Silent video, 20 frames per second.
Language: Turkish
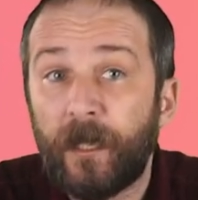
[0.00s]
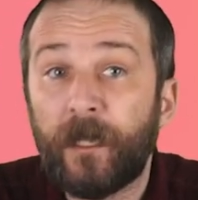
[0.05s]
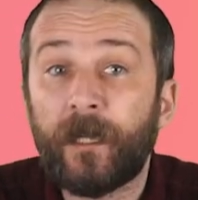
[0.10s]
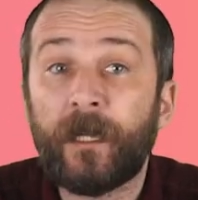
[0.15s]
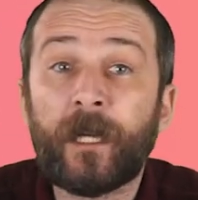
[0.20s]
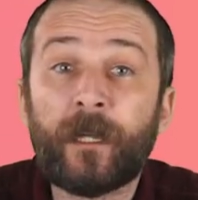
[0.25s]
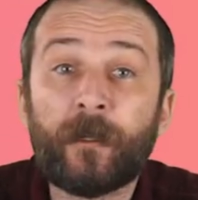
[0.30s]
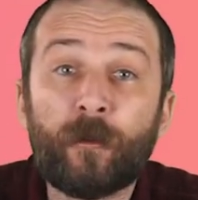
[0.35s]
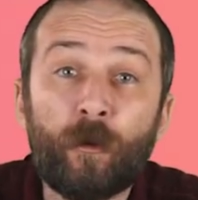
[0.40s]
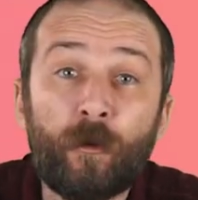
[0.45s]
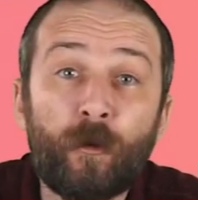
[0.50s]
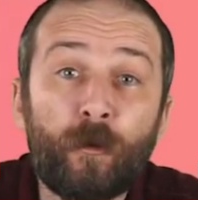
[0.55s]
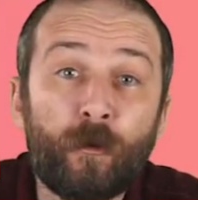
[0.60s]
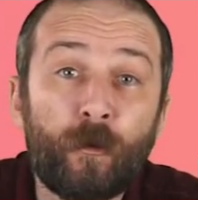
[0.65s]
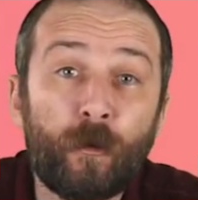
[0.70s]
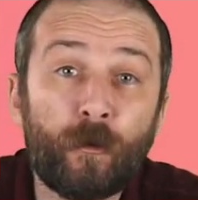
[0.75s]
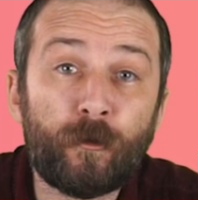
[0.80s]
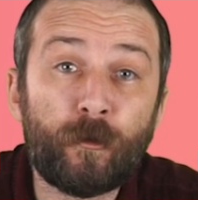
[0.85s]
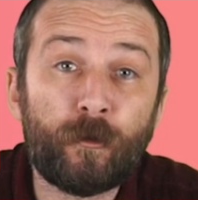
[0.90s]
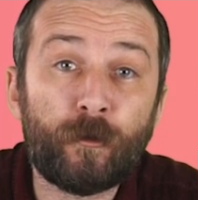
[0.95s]
Rektörlük
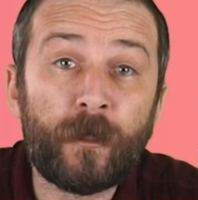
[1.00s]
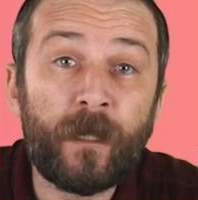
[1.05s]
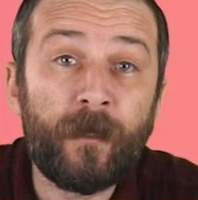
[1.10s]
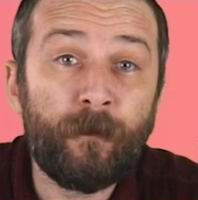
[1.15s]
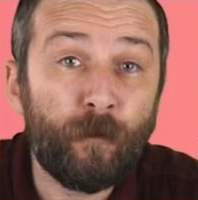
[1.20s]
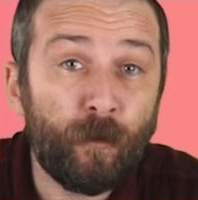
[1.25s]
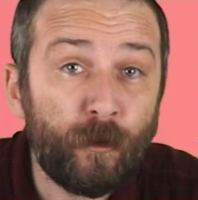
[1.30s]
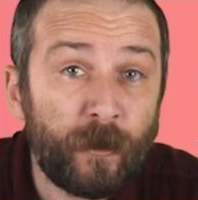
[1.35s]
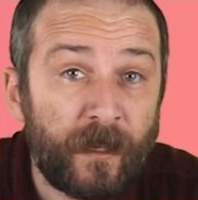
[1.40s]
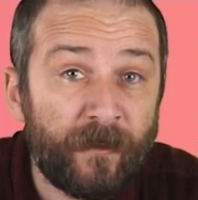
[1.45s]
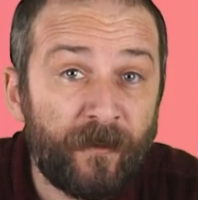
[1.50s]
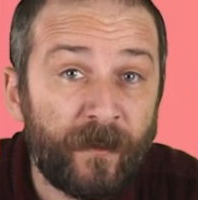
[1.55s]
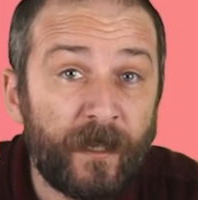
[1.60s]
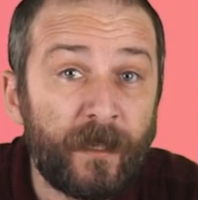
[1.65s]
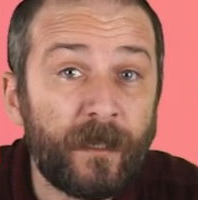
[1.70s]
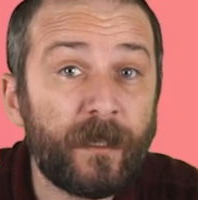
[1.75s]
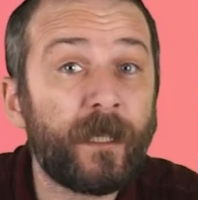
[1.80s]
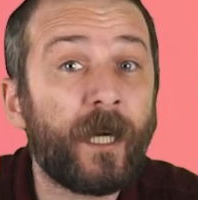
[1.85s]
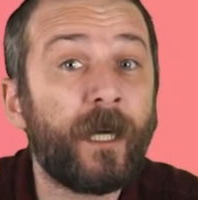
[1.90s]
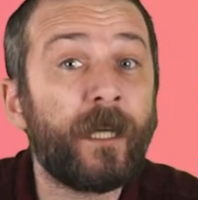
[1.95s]
koltuğuna bu sefer
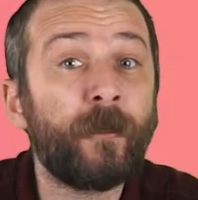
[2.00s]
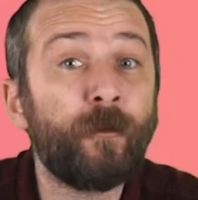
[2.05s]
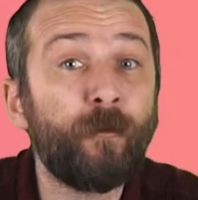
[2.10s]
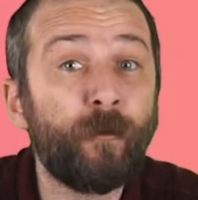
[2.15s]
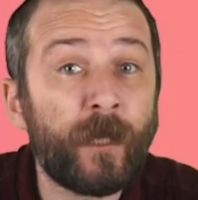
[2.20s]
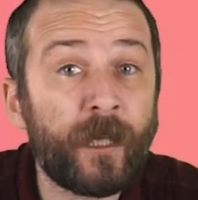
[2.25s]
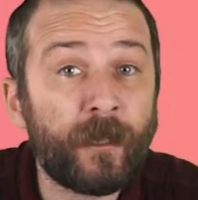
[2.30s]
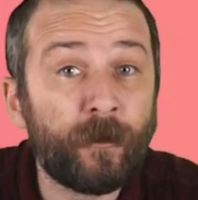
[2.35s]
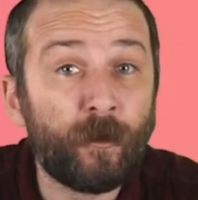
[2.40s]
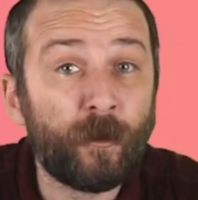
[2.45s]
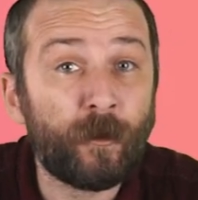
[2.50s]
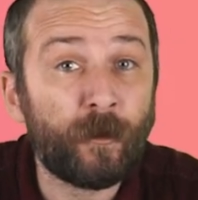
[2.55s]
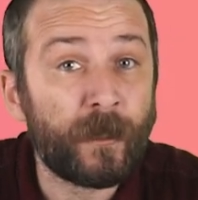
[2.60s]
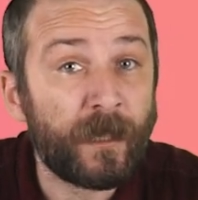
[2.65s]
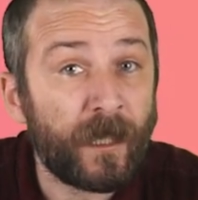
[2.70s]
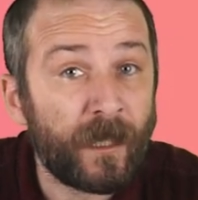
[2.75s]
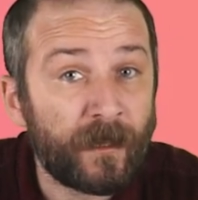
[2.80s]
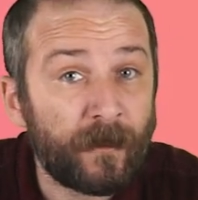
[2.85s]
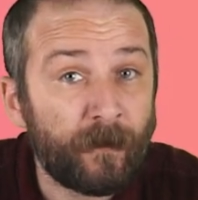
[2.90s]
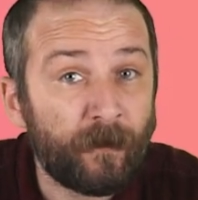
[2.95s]
kayyum rektörün
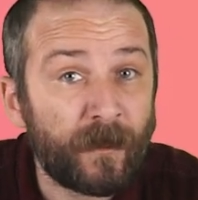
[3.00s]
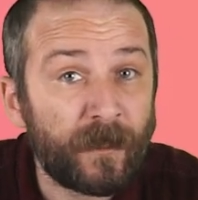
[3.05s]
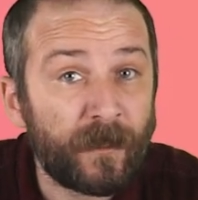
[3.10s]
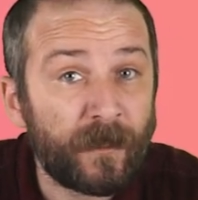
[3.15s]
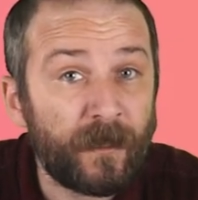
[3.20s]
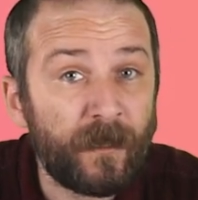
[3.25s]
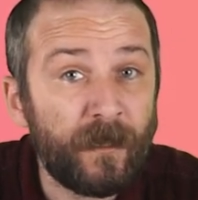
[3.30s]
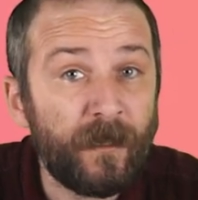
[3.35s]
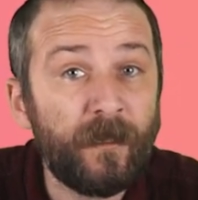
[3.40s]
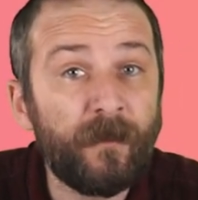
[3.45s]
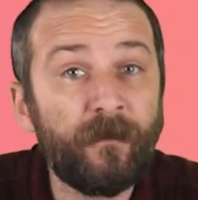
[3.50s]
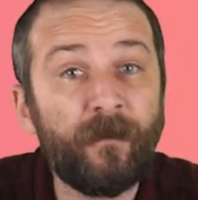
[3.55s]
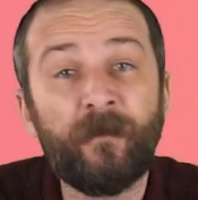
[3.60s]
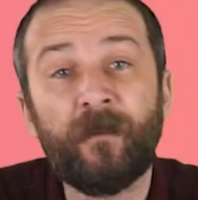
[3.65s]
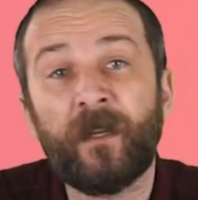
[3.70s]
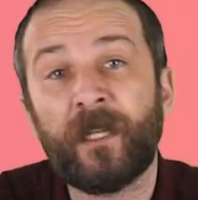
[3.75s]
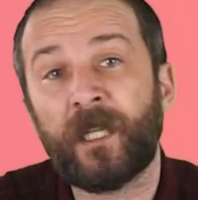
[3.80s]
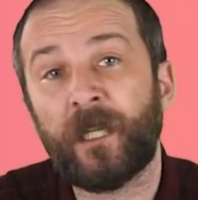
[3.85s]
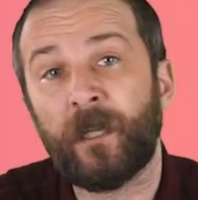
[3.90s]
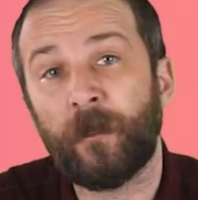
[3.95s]
yardımcısı ve
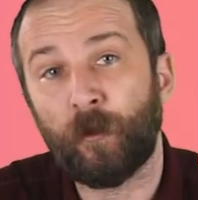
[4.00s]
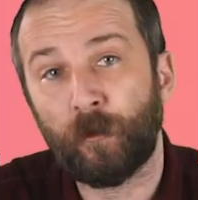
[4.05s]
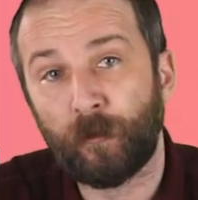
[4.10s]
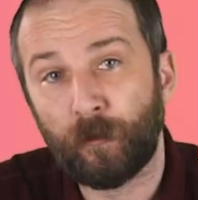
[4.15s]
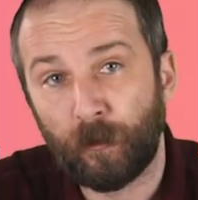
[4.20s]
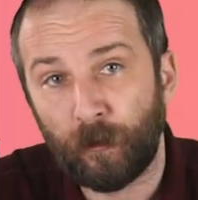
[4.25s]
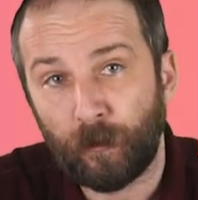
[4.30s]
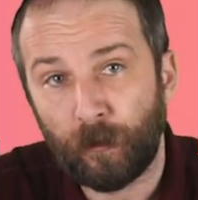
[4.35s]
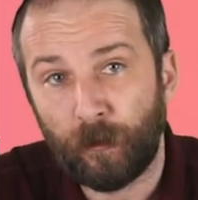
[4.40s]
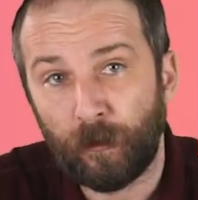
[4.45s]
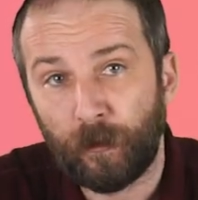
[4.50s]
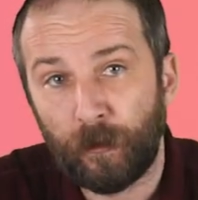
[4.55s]
vekili oturdu.